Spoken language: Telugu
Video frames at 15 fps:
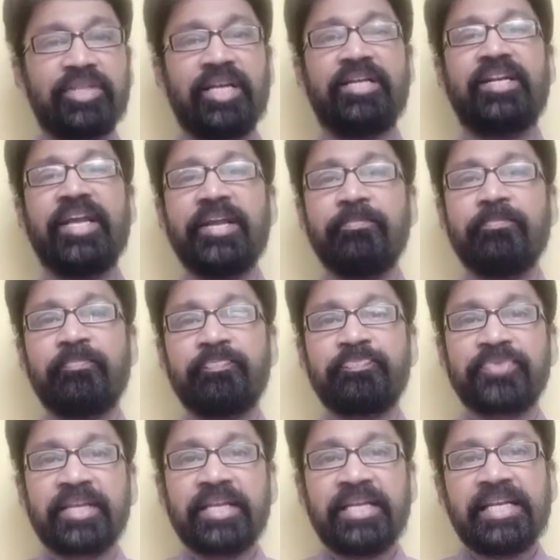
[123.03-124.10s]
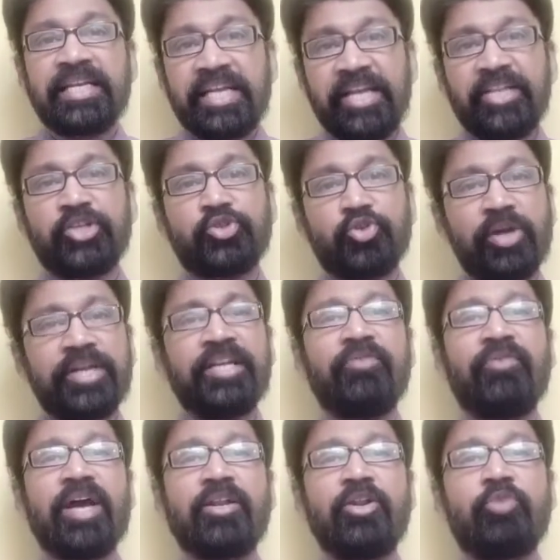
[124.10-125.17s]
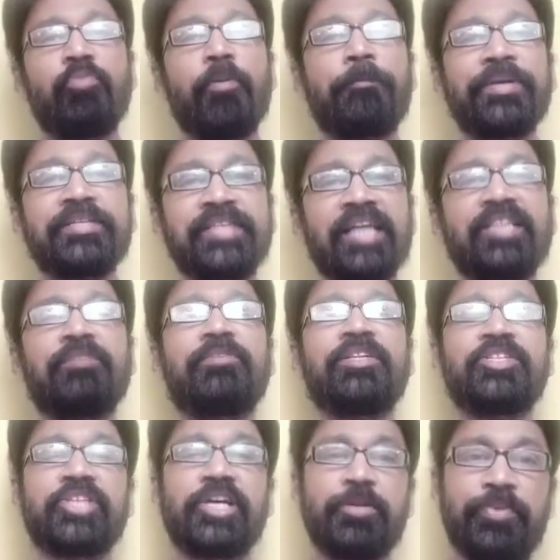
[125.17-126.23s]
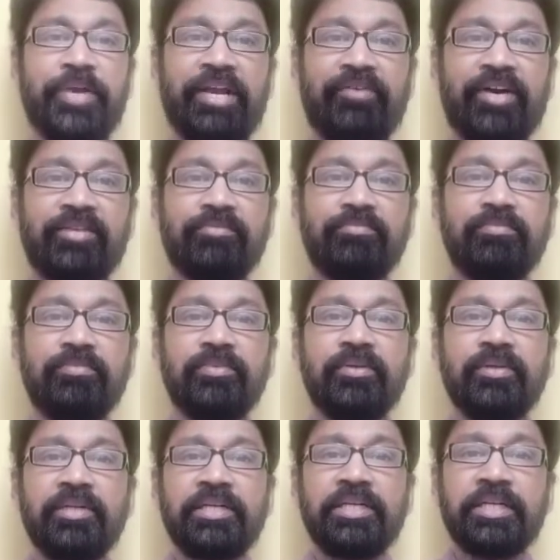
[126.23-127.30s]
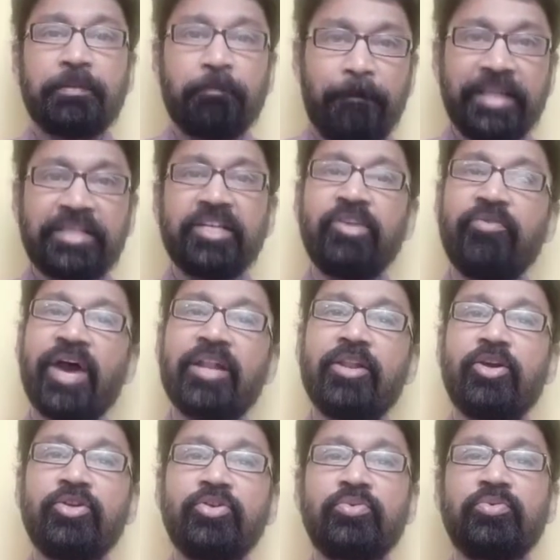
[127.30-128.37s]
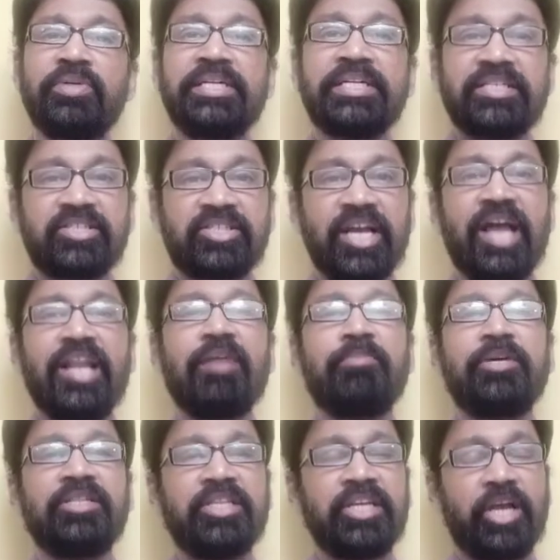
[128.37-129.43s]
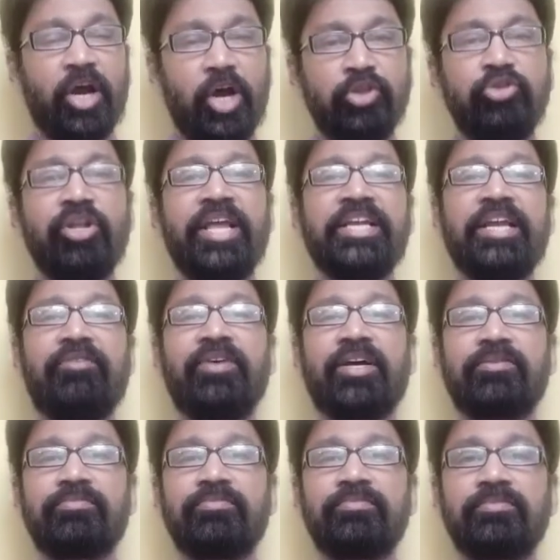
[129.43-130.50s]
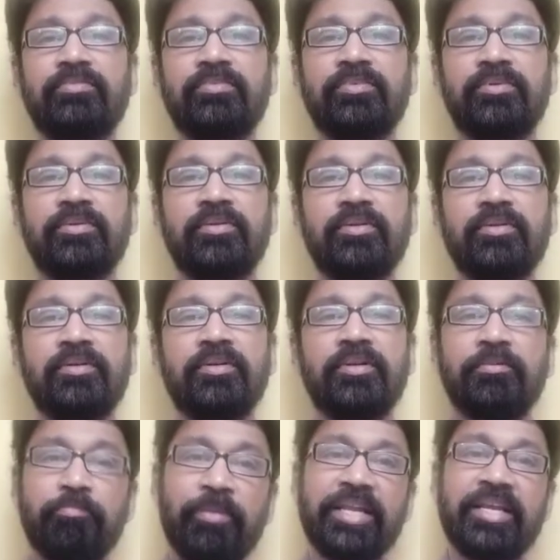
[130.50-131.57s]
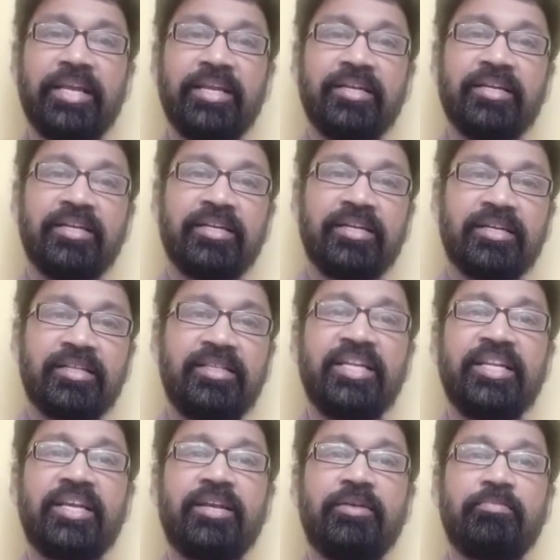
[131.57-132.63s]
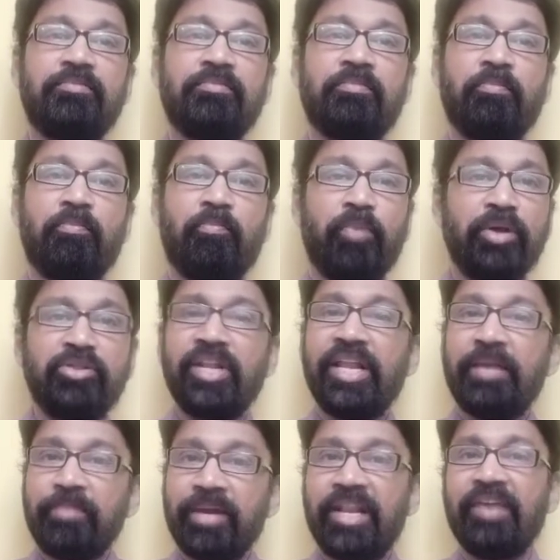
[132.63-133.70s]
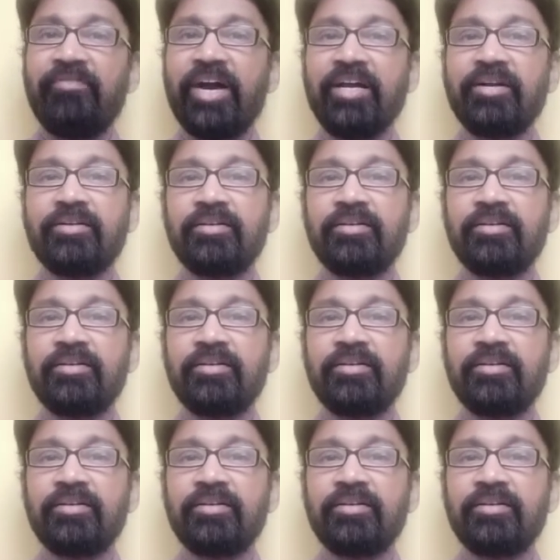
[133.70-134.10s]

ఉందంటే ఇది సోకిన వారిలో ముప్పై శాతం మంది చనిపోయేవారు బతికిన వారిలోనూ చాలామంది అందులయ్యేవారు మరి దీనికి మందులేమీ లేవా